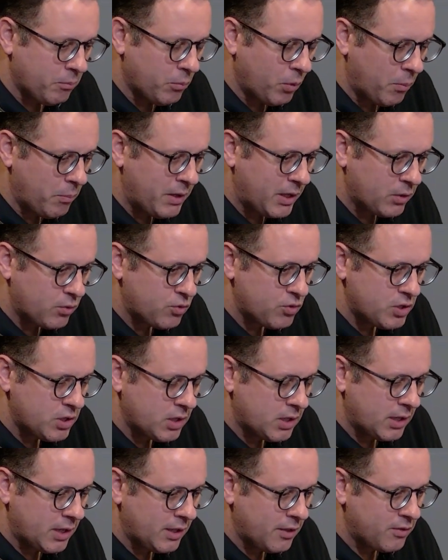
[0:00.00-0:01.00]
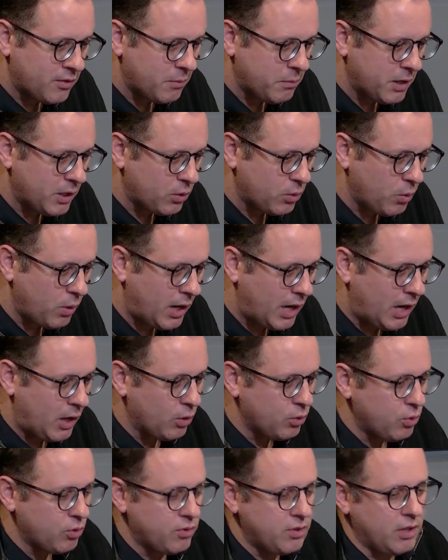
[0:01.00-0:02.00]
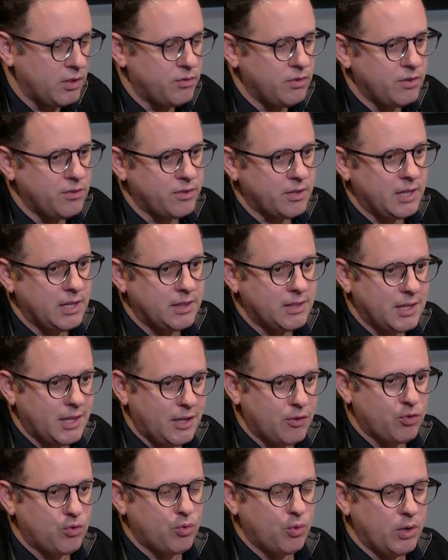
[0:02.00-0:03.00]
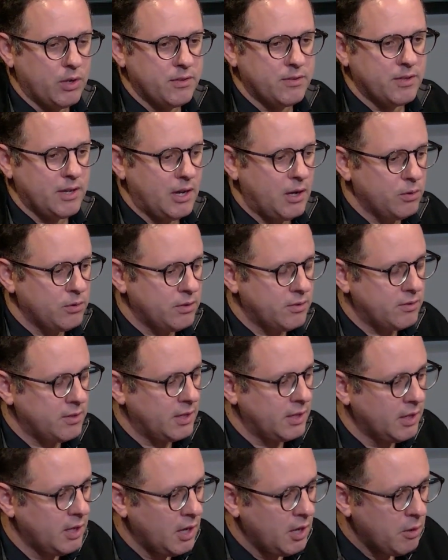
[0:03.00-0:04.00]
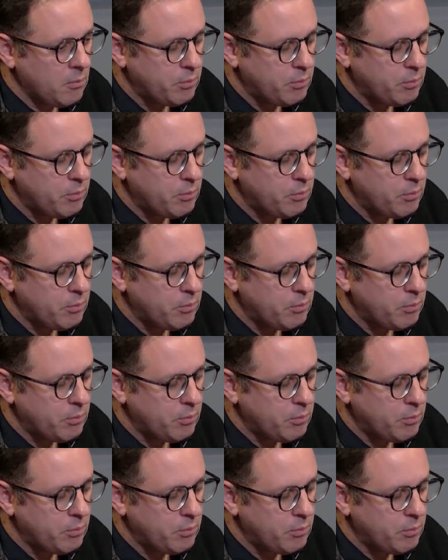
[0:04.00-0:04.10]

momentos de crescimento altos e às vezes retrações altas, né?